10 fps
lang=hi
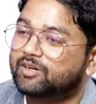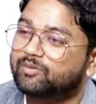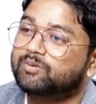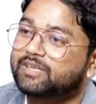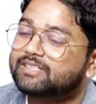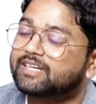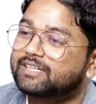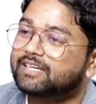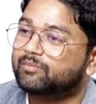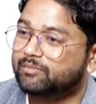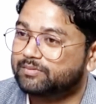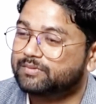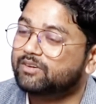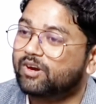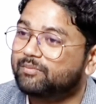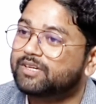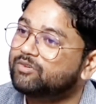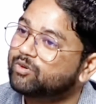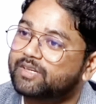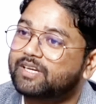तीन चार हज़ार रिक्वायरमेंट थी
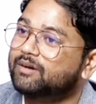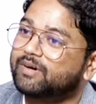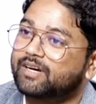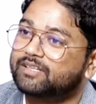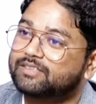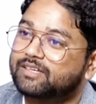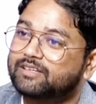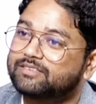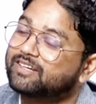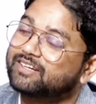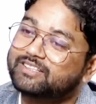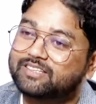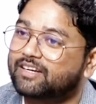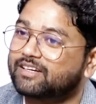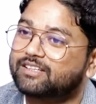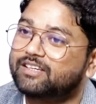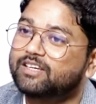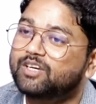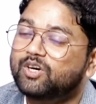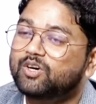वो भी नहीं आ पा रहा था सर ये कंडीशन आ गई थी
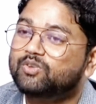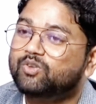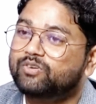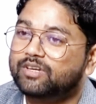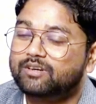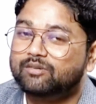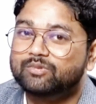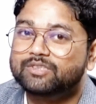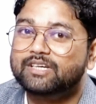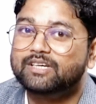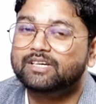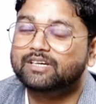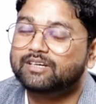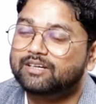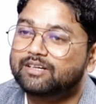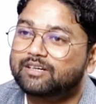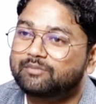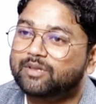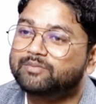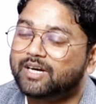तो फिर मुझे
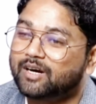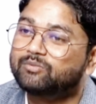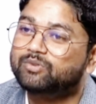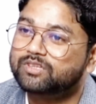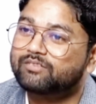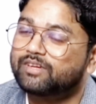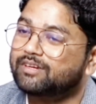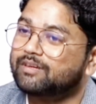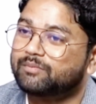मतलब जानबूझ के फिर मैं